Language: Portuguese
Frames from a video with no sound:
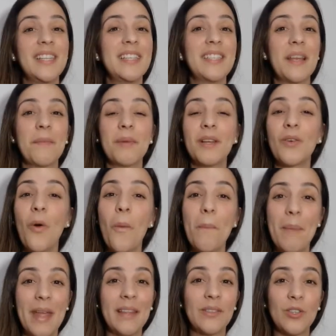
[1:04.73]
e sempre
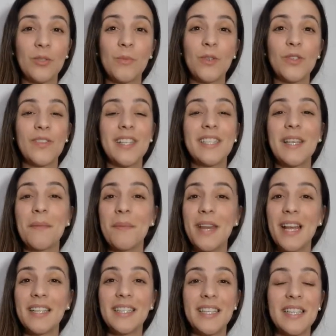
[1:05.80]
comentam os meus vídeos,
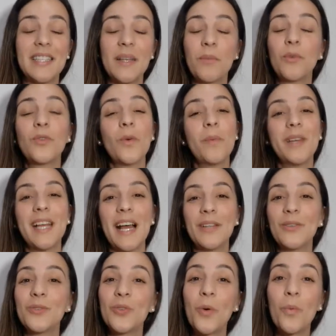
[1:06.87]
sempre assistem. Muito
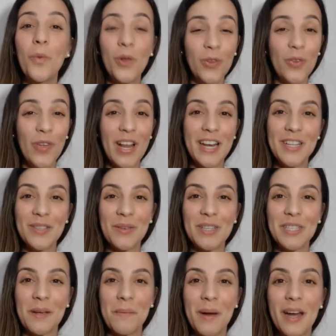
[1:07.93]
obrigada, eu estou muito feliz com
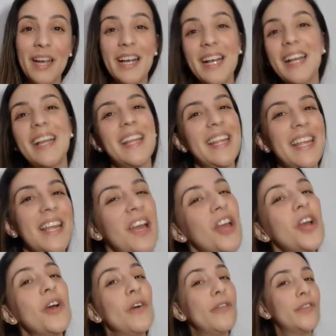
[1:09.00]
essa marca e
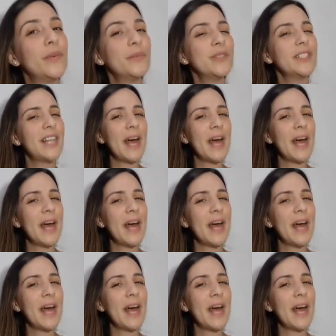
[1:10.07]
vamos